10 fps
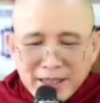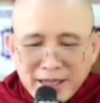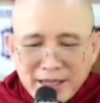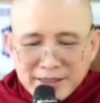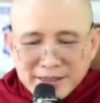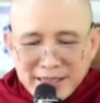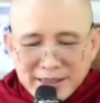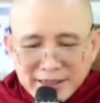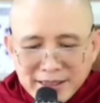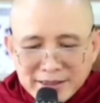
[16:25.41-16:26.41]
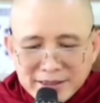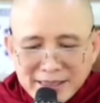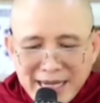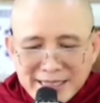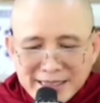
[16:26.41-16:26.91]
hết sanh tử
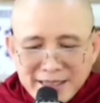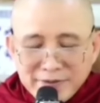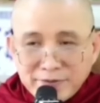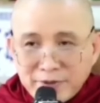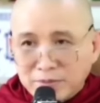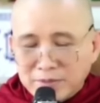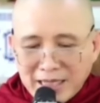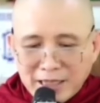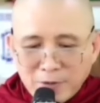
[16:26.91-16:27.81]
tái sanh vòng lẫn